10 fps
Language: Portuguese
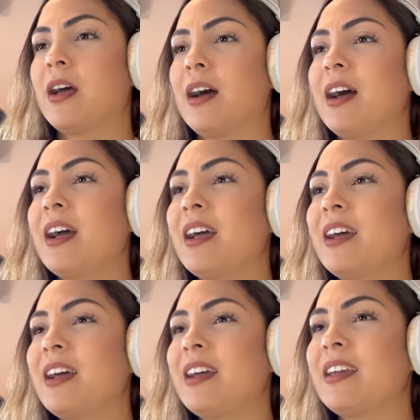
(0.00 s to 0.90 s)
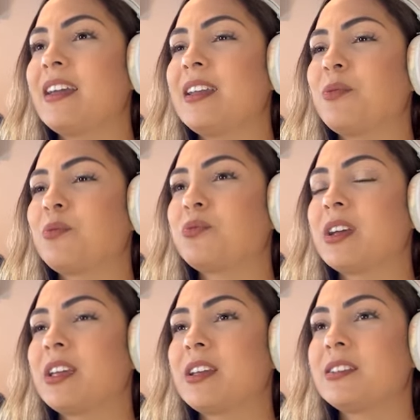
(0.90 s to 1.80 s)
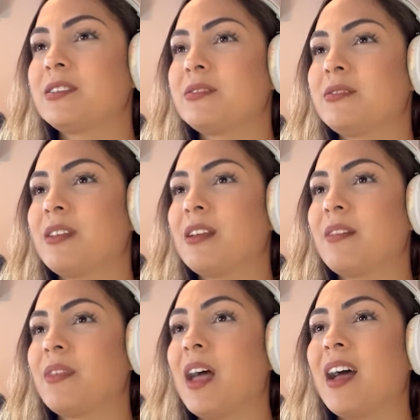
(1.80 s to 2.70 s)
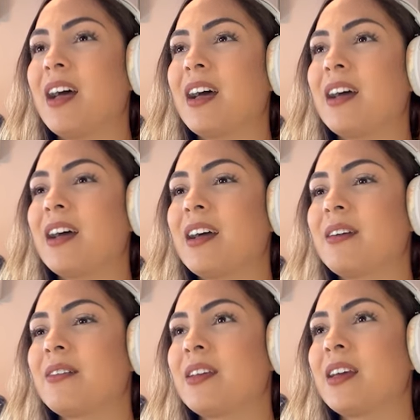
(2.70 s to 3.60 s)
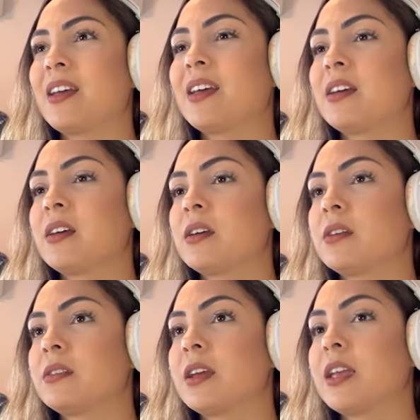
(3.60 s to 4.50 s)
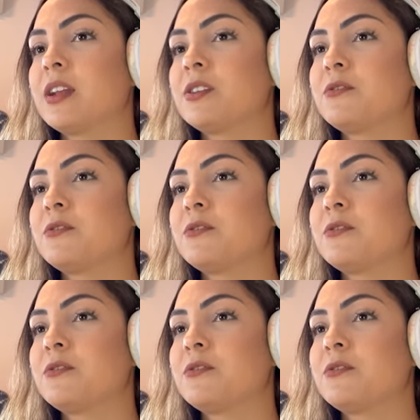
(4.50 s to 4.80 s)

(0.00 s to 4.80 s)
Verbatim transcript: Ah, ele é um daqueles. Ah, né? daqueles